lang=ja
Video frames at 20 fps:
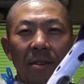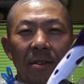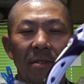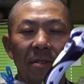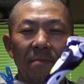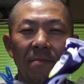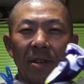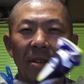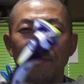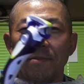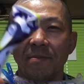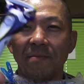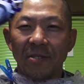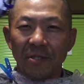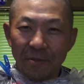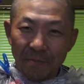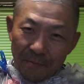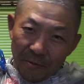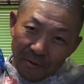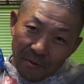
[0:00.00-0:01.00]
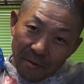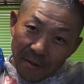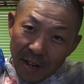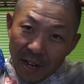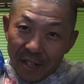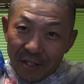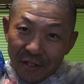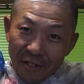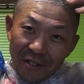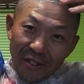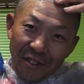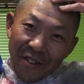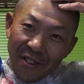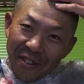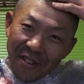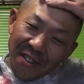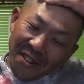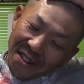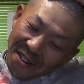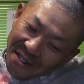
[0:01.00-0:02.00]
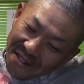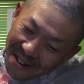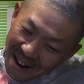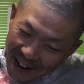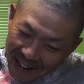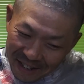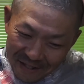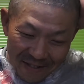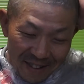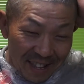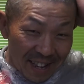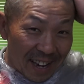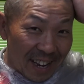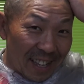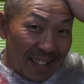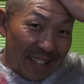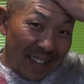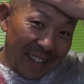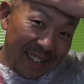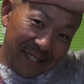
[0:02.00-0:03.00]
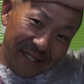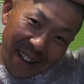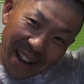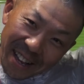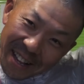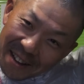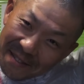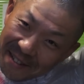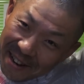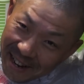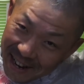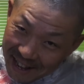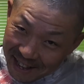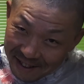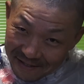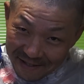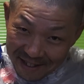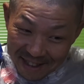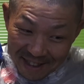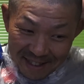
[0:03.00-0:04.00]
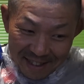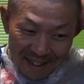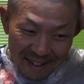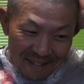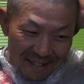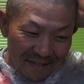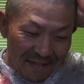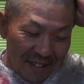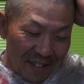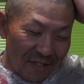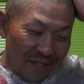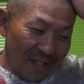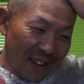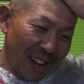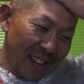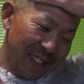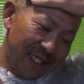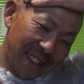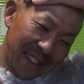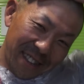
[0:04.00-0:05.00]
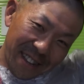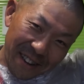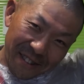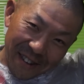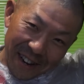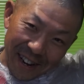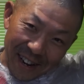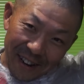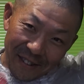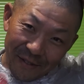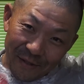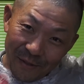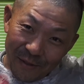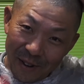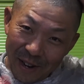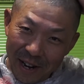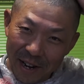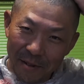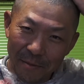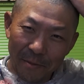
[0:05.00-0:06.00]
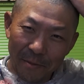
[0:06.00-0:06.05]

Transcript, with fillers: まあ、僕の場合ちょっと初めてなんでちょっと頭頭に使うためにちょっと買ってきたのが本来の